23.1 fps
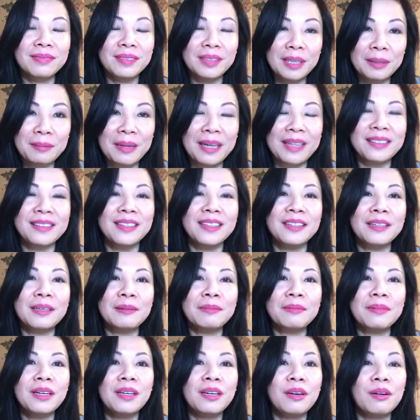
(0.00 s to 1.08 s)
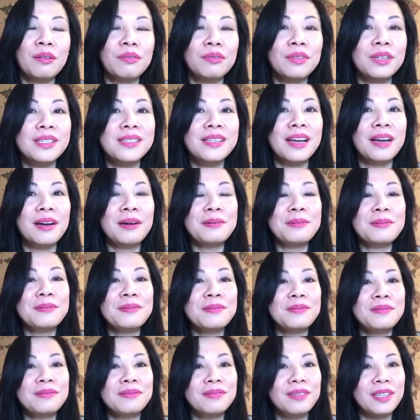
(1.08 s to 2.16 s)
các bạn tin không vì sao
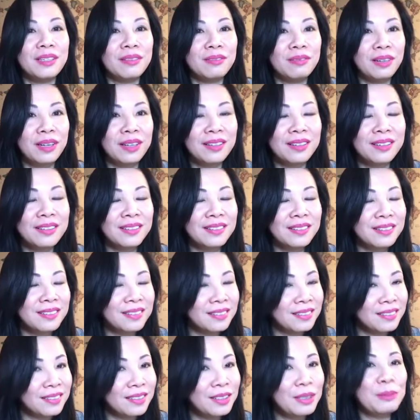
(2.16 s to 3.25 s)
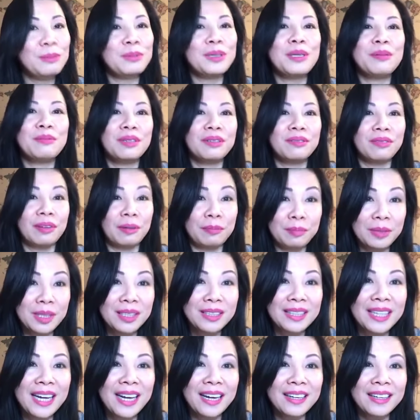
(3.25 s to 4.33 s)
vì Vân dùng thêm thực phẩm
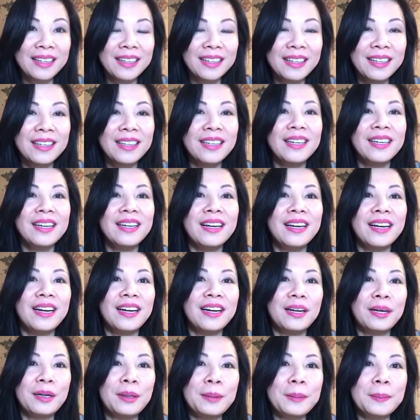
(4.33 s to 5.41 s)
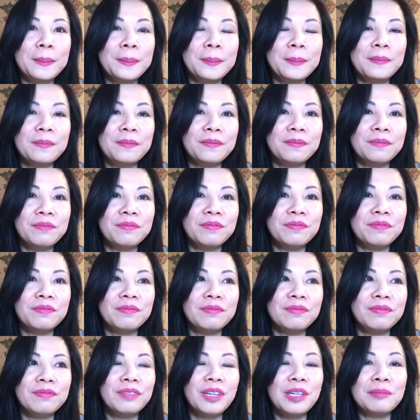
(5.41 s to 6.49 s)
chức năng à,
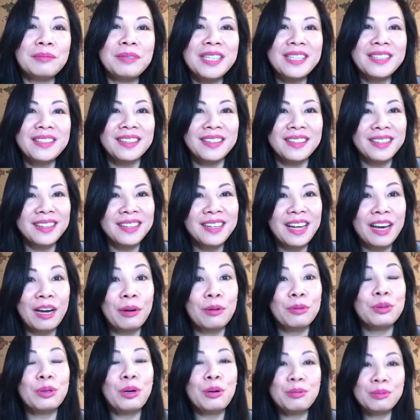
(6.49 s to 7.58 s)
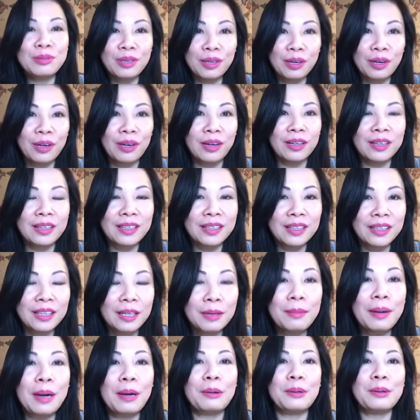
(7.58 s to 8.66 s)
Vân biết những cái nào tốt cho cái
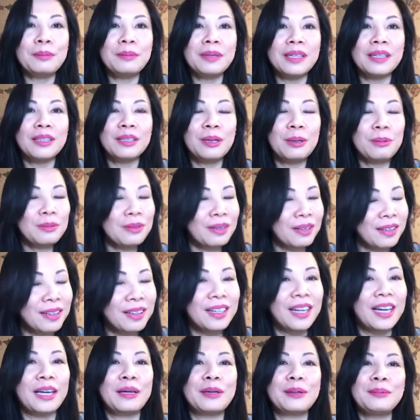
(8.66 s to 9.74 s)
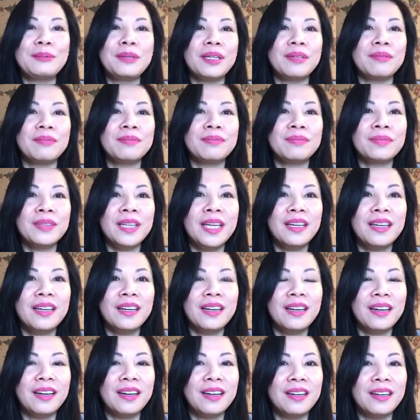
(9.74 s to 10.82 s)
tế bào của mình tốt cho cơ thể của mình
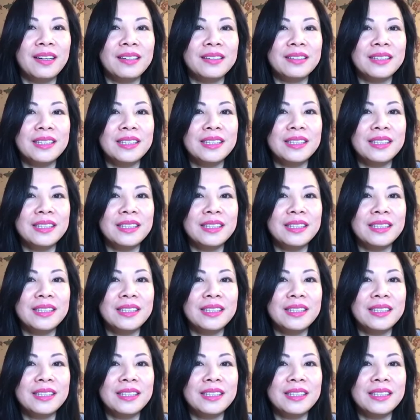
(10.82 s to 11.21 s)
à,